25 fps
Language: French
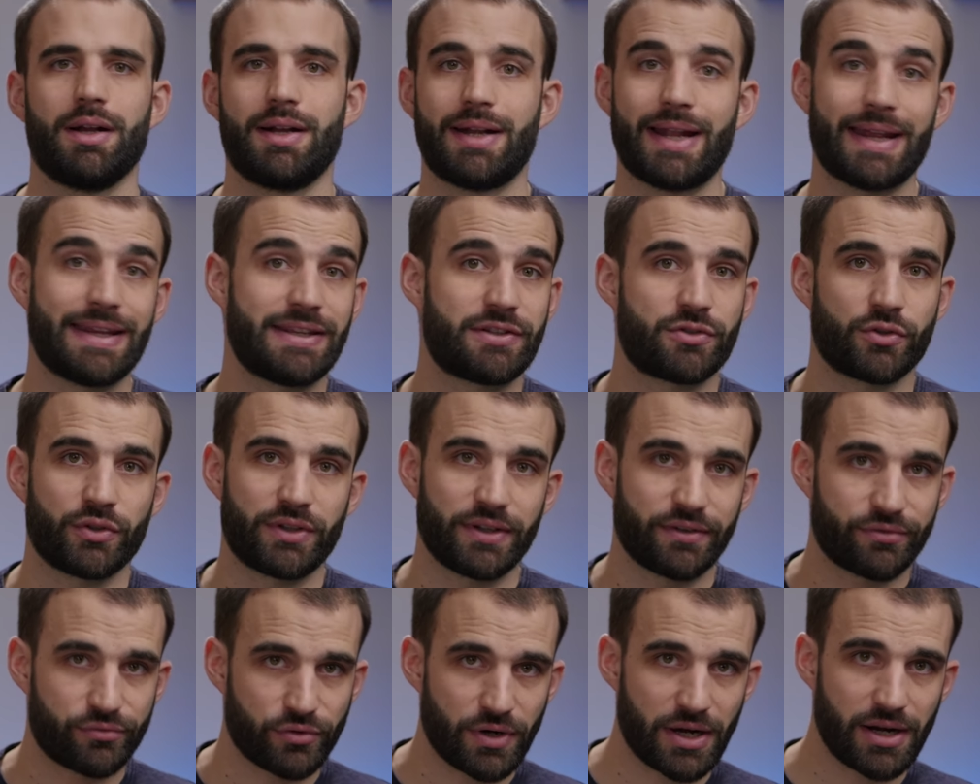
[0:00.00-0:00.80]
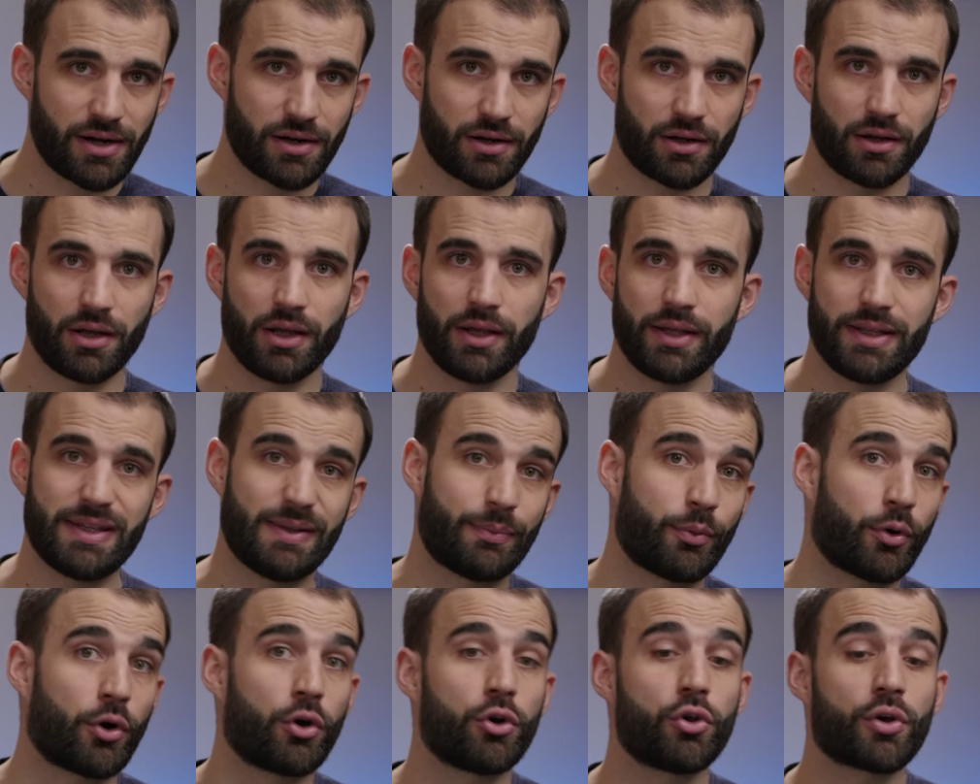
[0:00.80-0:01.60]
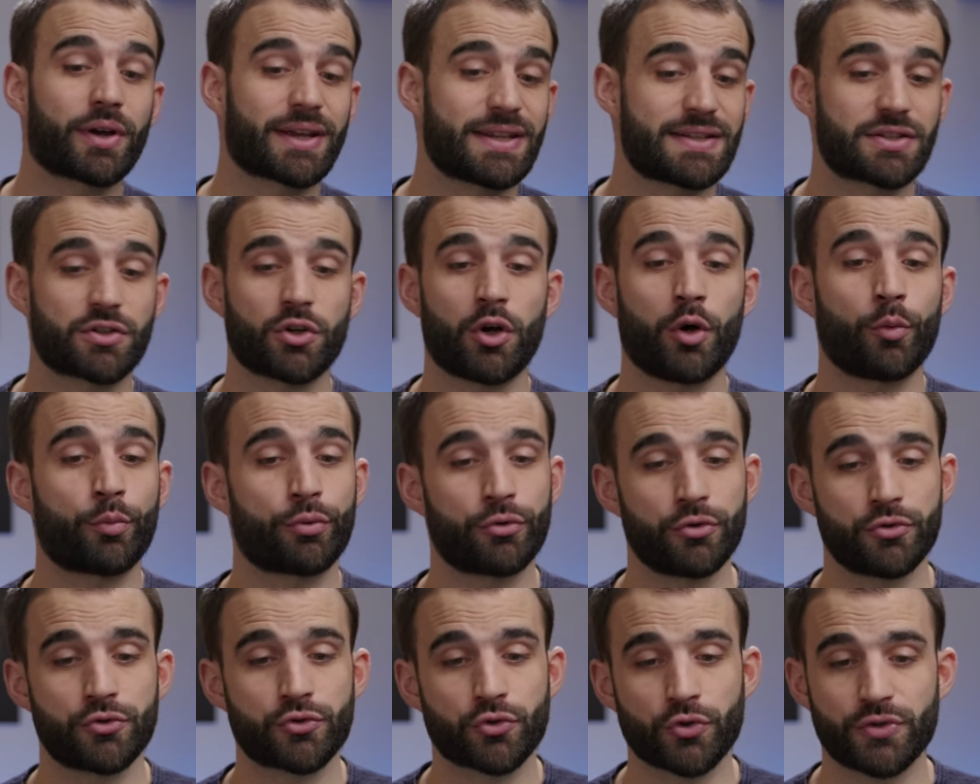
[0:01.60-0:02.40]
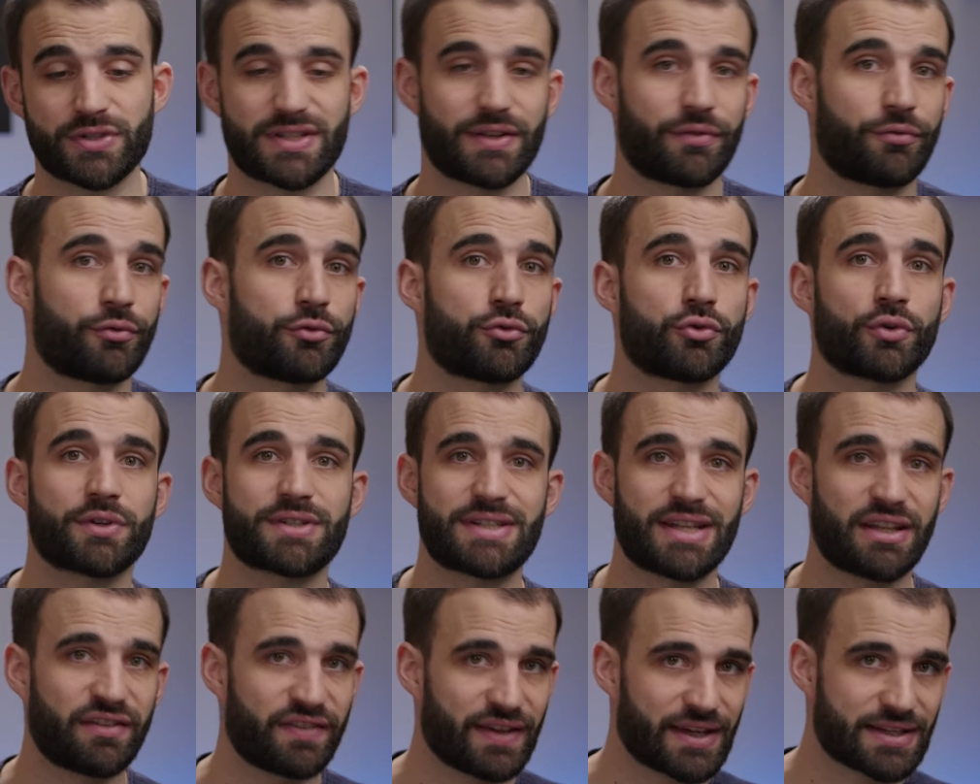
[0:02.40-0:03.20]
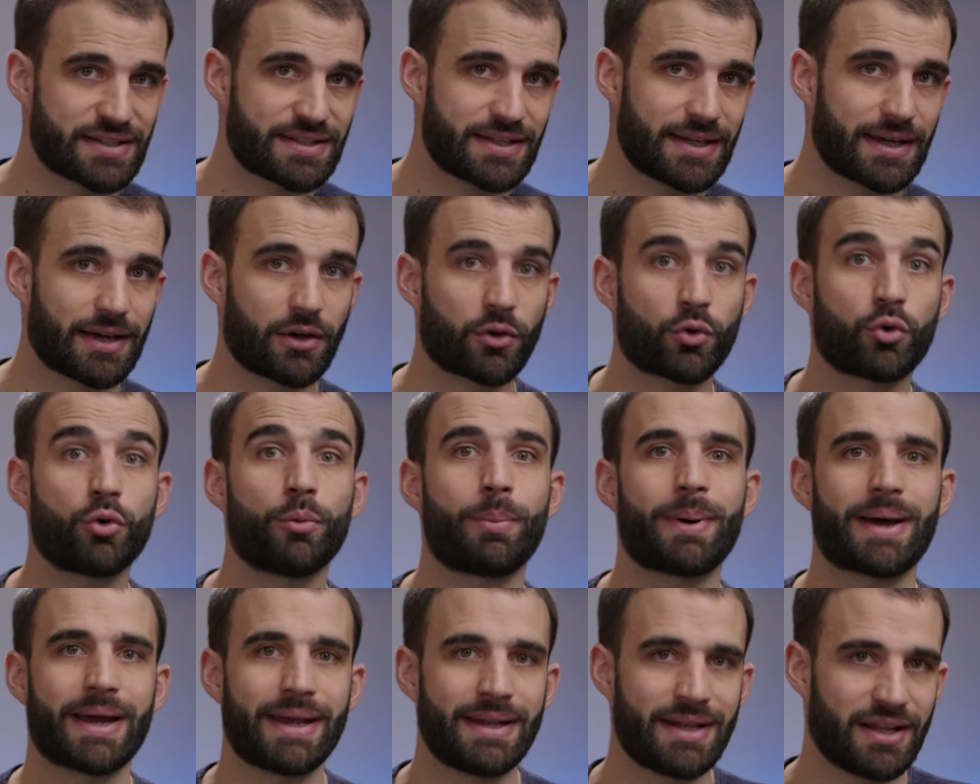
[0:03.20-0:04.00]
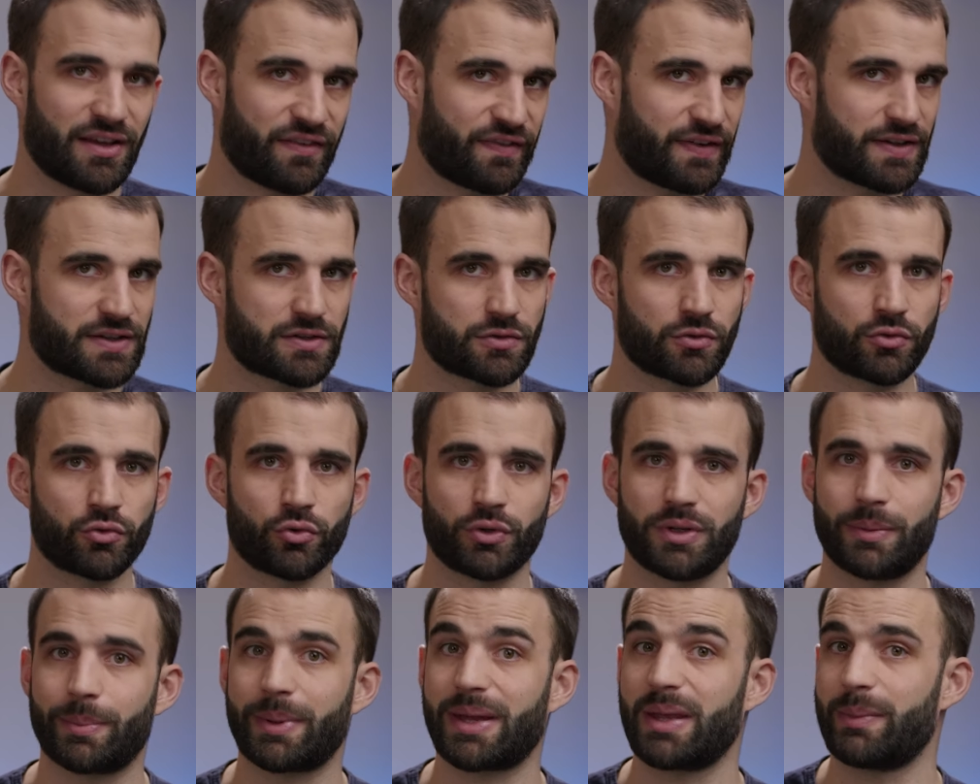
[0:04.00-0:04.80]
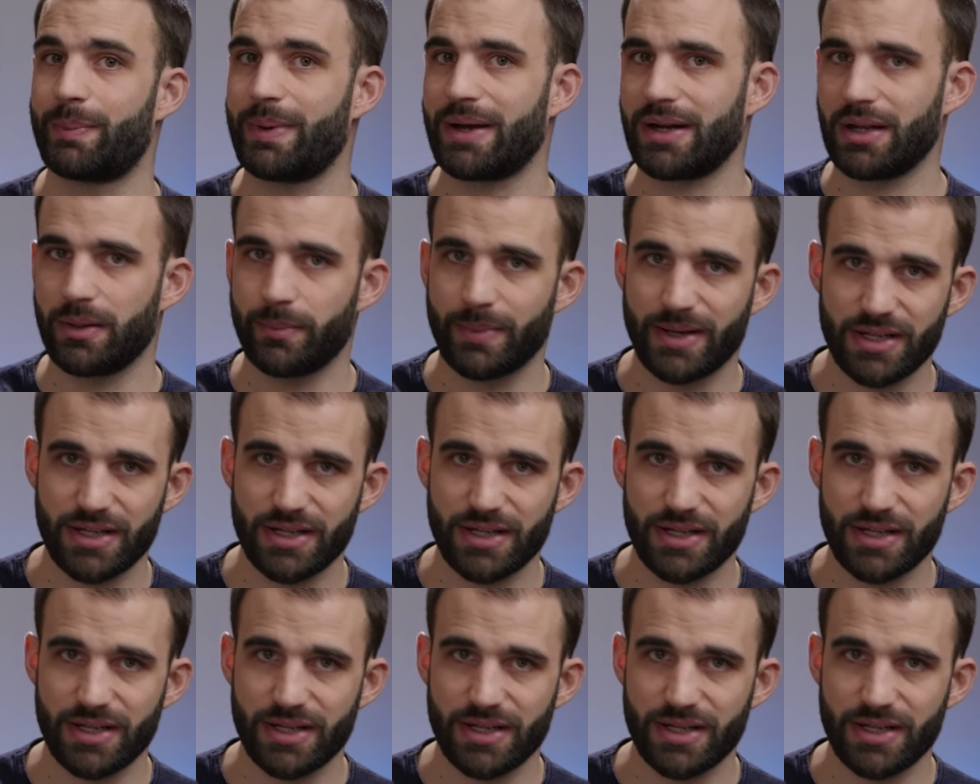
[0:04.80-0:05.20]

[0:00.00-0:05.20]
Là il se dévoile, il prend le risque en plus que ses futurs adversaires comprennent la façon dont il prépare les